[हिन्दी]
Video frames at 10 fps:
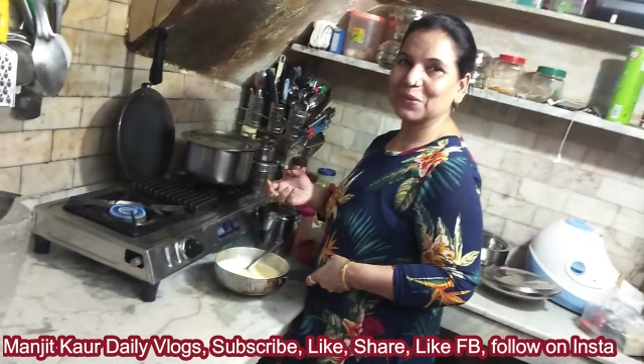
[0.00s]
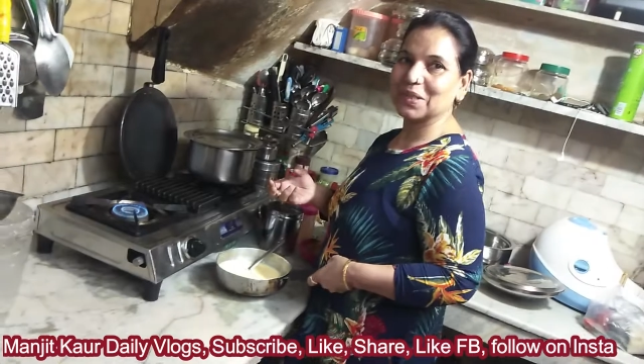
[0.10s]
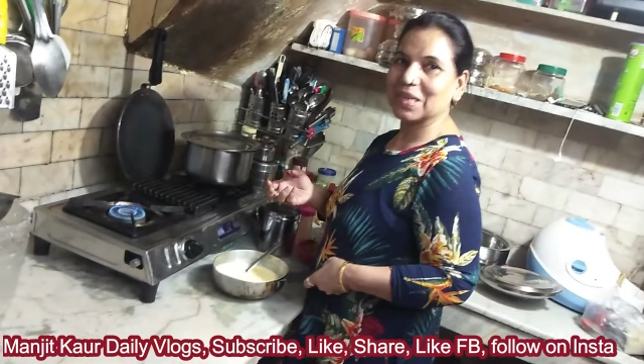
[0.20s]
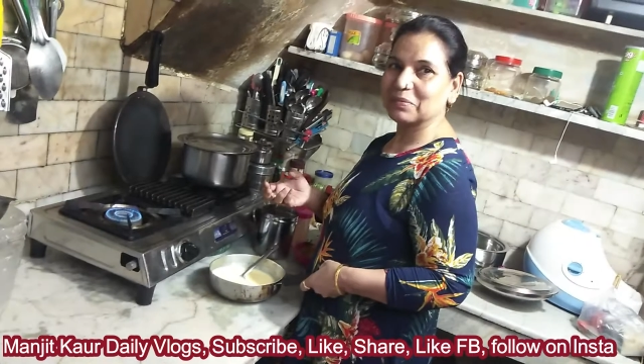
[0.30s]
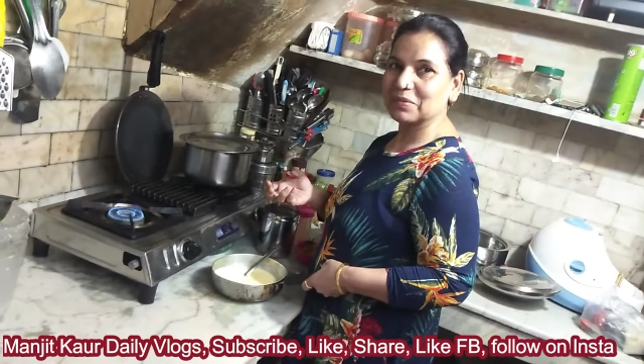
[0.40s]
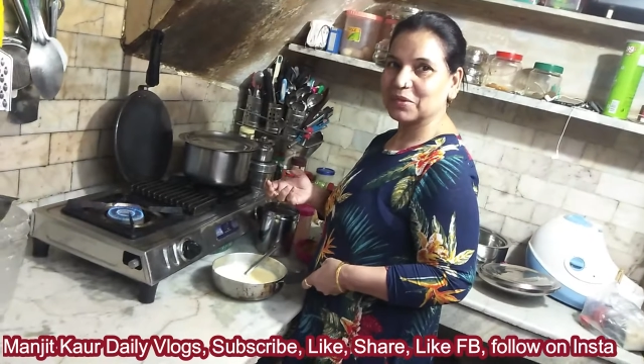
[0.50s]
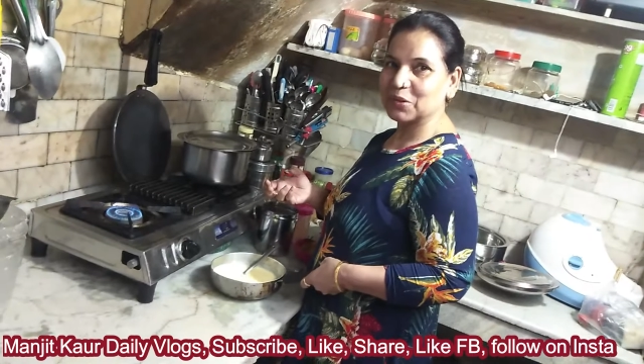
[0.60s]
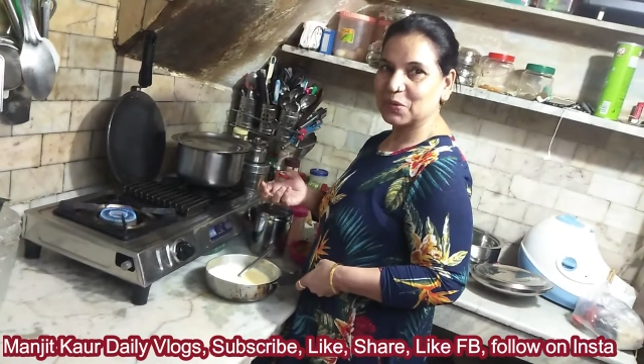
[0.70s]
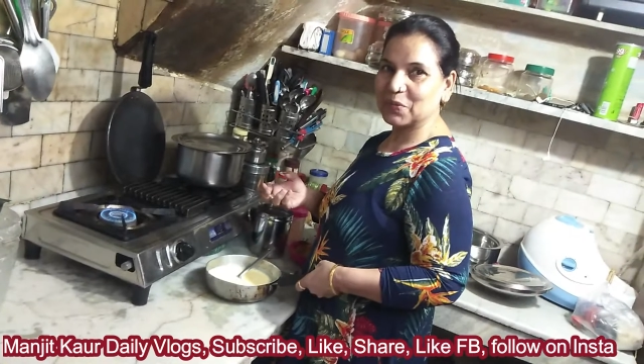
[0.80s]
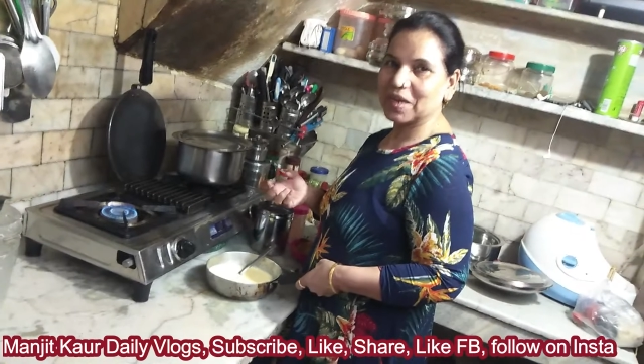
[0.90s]
दूध कम
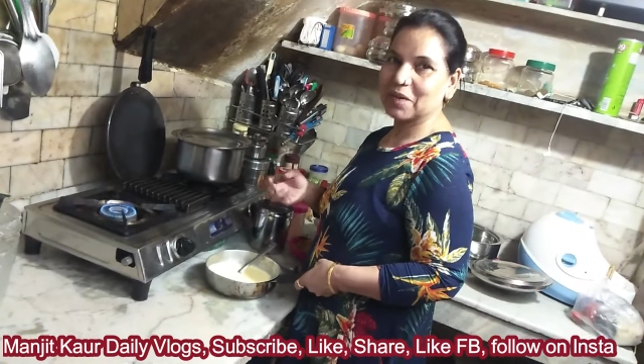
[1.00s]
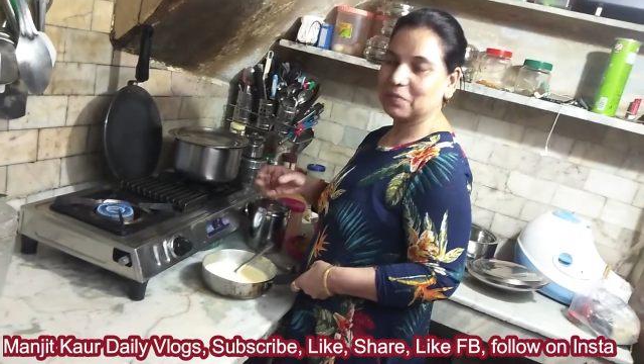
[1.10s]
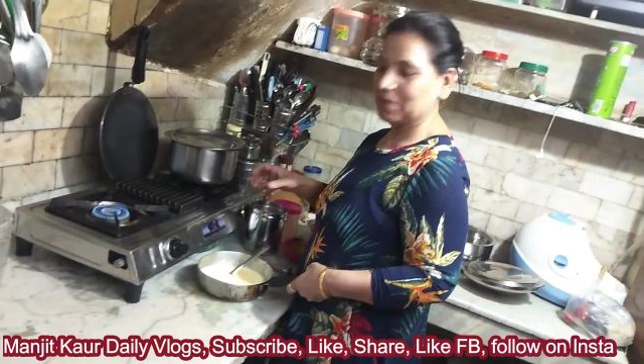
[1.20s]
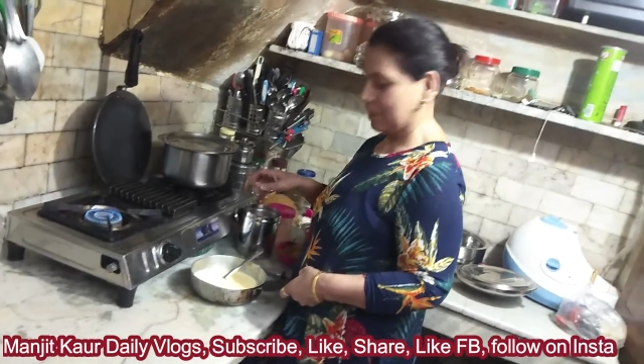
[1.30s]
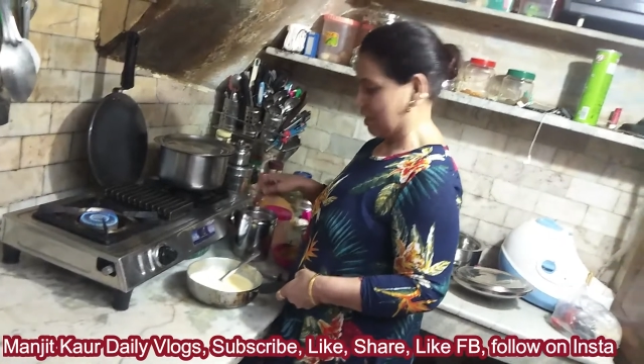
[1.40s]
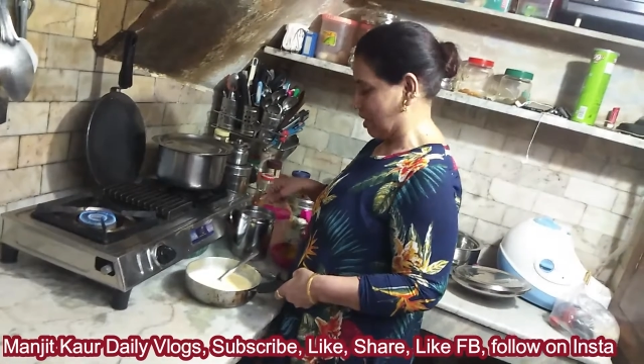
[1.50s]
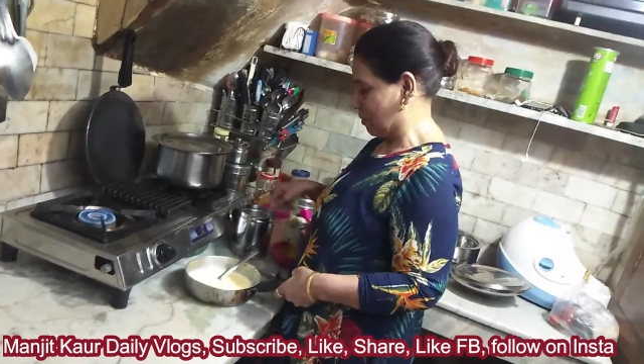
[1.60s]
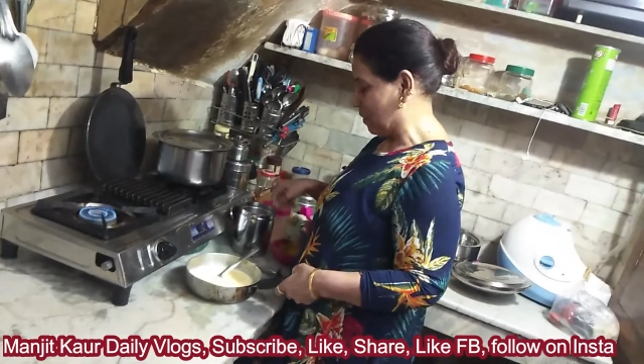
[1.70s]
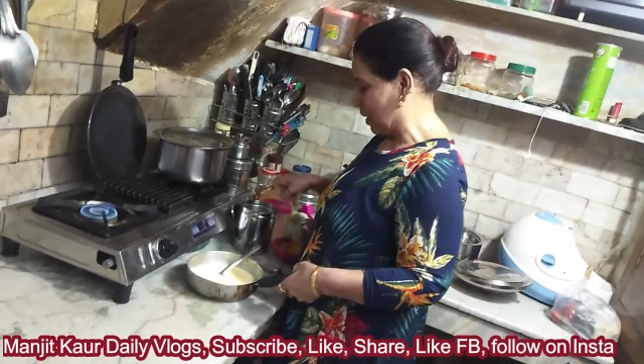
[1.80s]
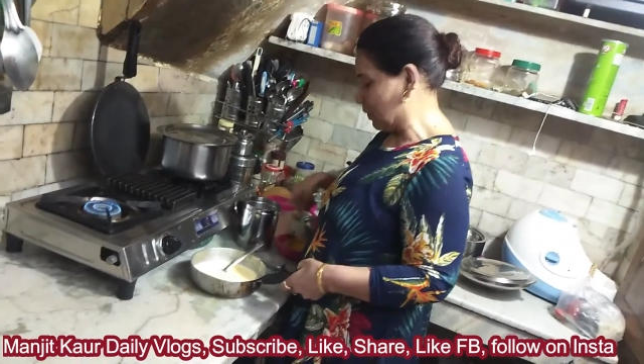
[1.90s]
दूध में हम
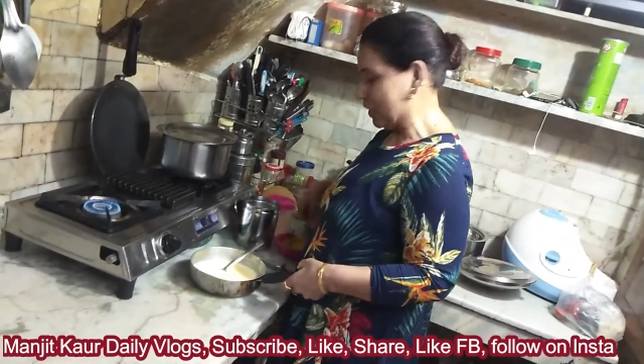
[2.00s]
मैंगो